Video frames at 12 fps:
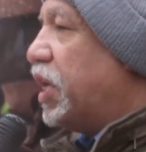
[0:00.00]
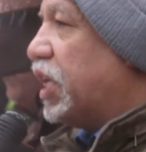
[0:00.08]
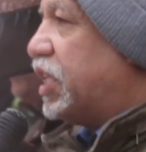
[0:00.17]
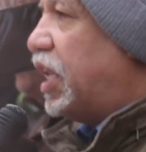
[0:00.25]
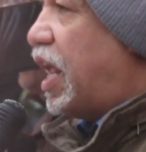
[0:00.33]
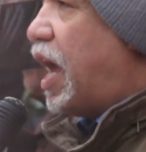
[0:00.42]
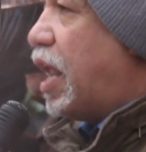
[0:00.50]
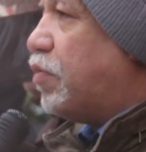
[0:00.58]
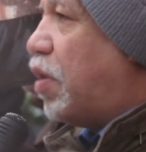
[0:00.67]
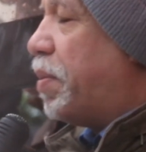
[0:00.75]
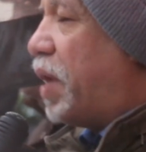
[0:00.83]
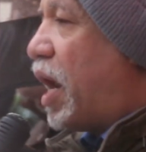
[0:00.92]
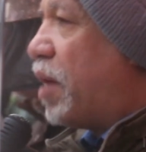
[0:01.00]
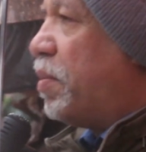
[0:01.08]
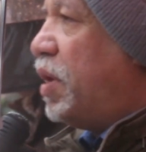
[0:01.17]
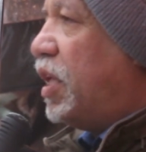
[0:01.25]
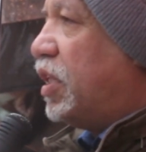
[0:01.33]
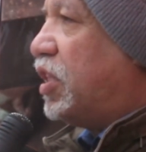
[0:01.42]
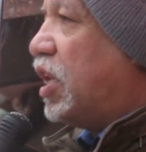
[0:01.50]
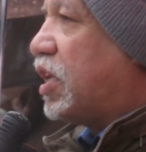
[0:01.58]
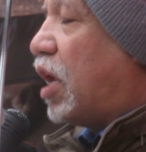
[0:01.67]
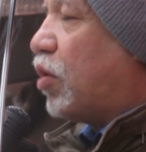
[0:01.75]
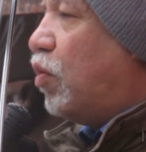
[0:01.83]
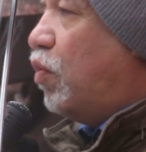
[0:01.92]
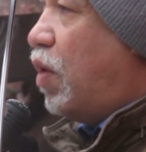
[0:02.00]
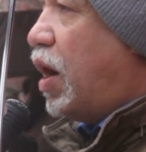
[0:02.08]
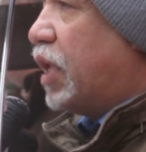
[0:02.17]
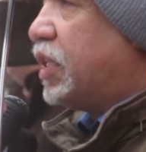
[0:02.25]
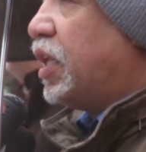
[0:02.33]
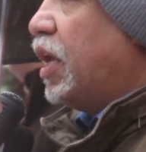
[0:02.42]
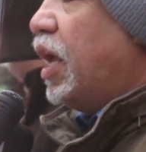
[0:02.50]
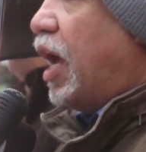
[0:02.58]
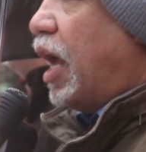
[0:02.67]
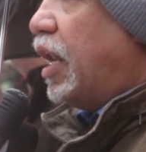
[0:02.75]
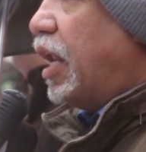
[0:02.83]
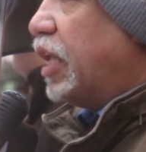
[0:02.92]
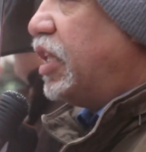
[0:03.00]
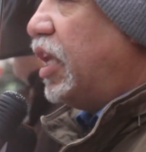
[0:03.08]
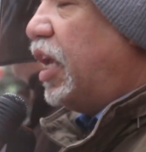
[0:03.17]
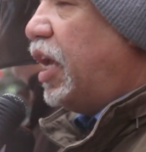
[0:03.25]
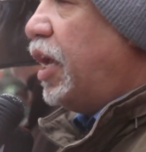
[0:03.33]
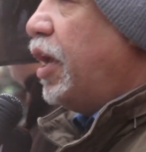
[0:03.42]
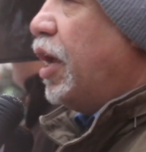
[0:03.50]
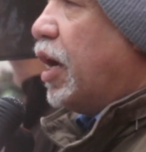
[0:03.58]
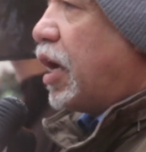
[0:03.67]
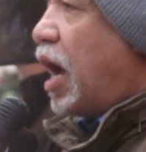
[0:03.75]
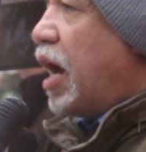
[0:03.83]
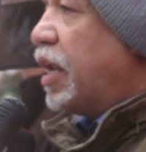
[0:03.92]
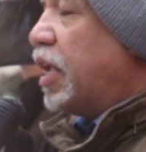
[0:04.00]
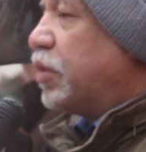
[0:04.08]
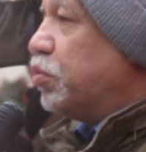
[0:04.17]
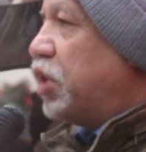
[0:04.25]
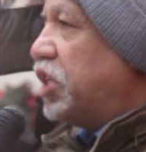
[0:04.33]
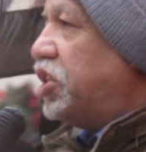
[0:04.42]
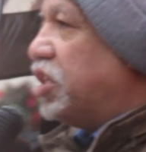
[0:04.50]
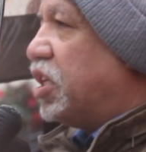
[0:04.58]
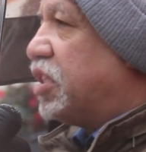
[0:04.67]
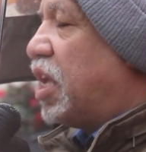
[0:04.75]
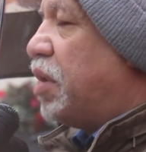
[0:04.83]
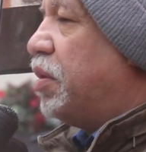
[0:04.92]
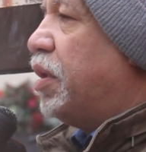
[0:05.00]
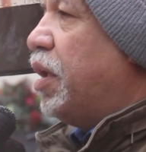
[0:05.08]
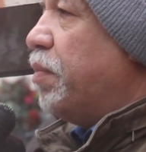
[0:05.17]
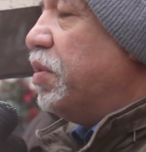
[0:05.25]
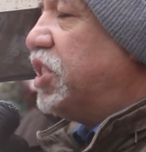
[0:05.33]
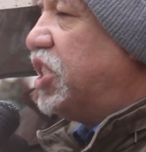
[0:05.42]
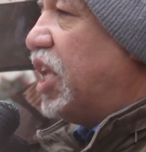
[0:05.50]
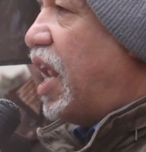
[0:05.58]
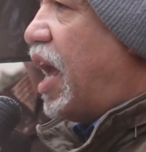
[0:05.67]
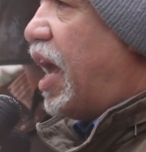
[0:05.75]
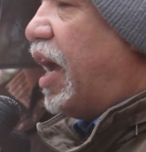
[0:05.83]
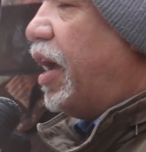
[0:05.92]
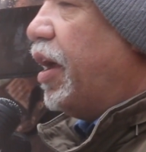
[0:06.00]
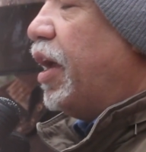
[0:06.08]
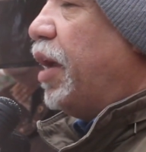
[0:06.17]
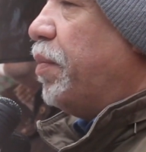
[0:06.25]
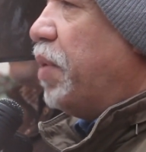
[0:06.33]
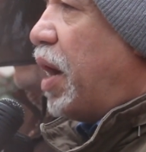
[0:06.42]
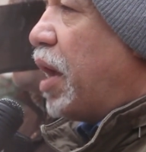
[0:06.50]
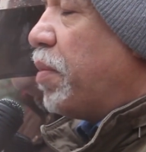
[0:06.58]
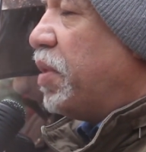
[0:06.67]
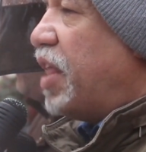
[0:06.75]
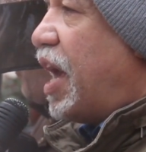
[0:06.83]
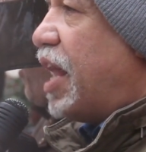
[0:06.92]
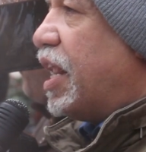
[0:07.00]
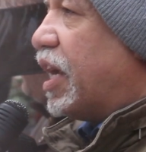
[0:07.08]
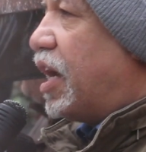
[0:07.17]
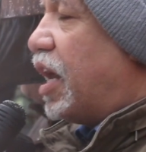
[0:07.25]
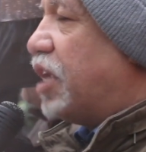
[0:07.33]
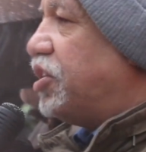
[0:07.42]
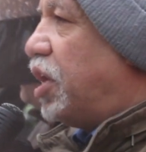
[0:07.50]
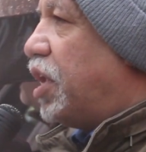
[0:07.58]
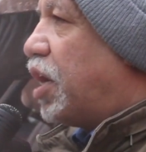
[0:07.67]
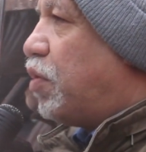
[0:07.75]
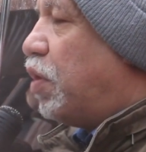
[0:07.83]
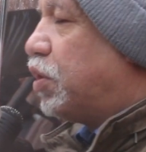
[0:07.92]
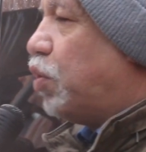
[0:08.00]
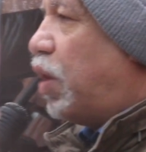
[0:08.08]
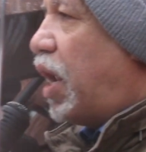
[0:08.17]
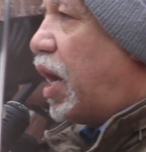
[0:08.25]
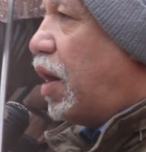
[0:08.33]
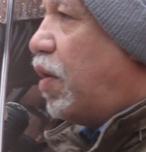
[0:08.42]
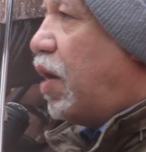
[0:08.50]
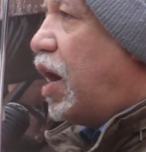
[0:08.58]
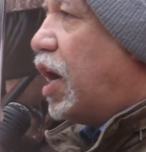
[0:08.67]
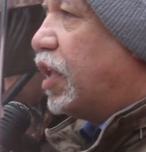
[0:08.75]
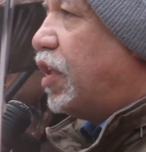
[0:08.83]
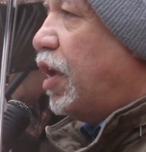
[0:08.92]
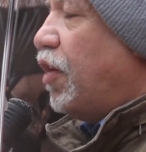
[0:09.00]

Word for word: الاحتلال وبرغم تلك القوات التي كانت مدججة بالسلاح برغم ذلك خرج الإخوة والأخوات